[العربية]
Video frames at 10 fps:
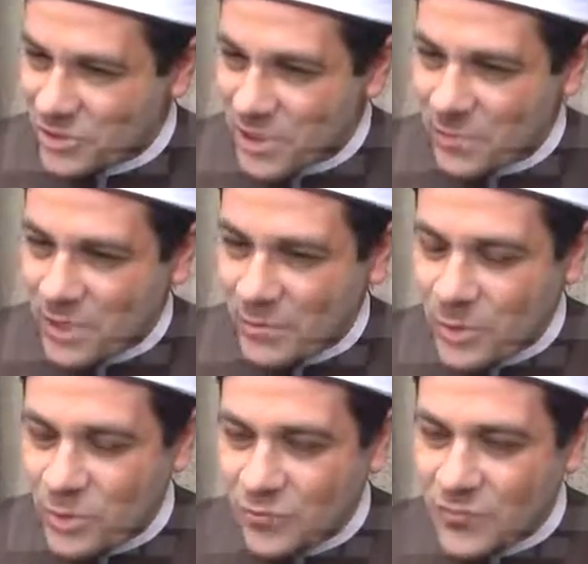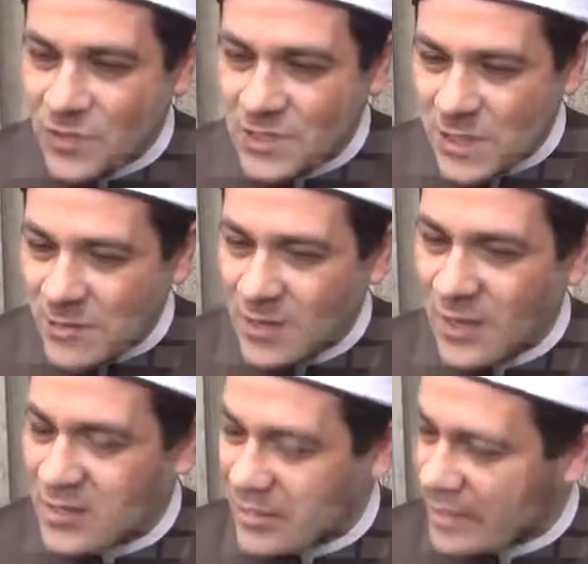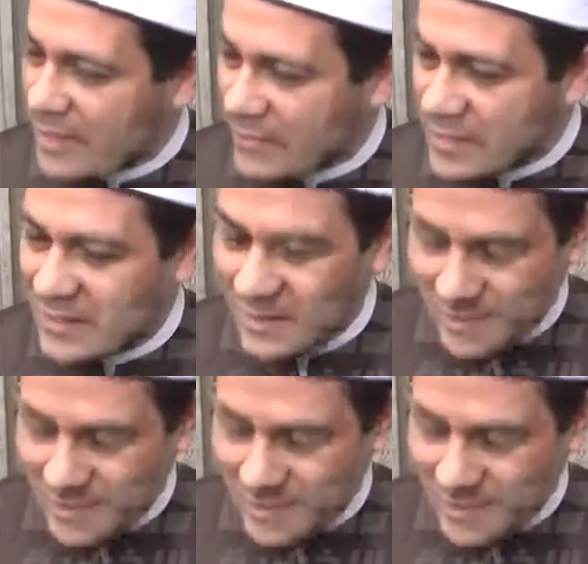آه، شيء بنعمله في سبيل هذا البلد بإذن